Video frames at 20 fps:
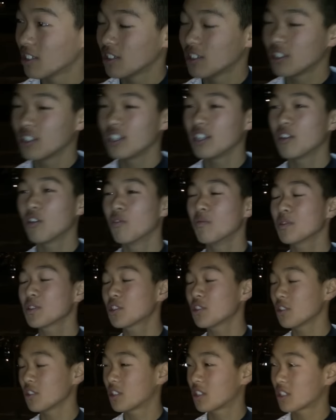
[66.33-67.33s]
なの？えー、面
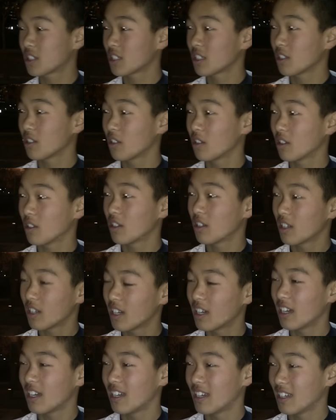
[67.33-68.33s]
白いです。面白い。はい、
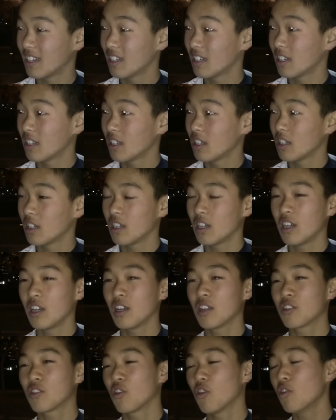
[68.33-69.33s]
どんなとこが面白い？
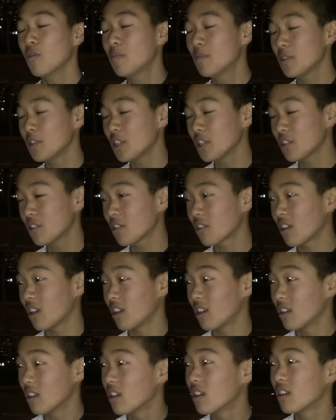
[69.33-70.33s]
えー、オープニングと
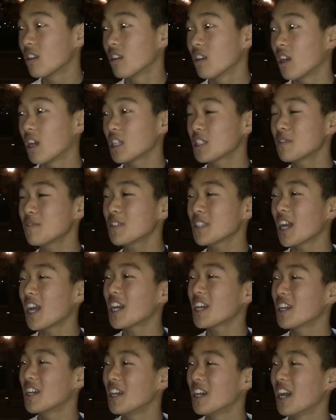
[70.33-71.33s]
か。オープニン
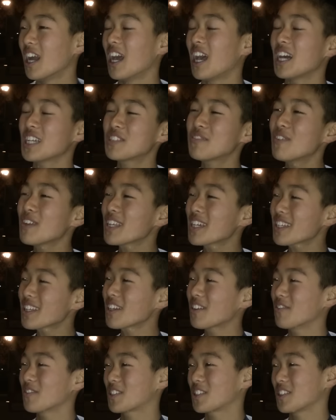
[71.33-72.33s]
グ。始まり
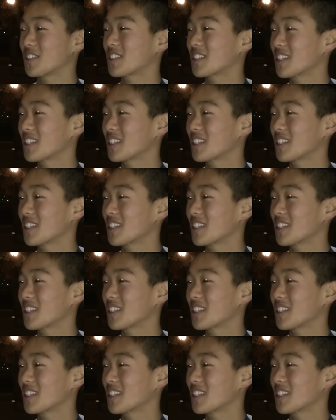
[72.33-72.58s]
方が面白いで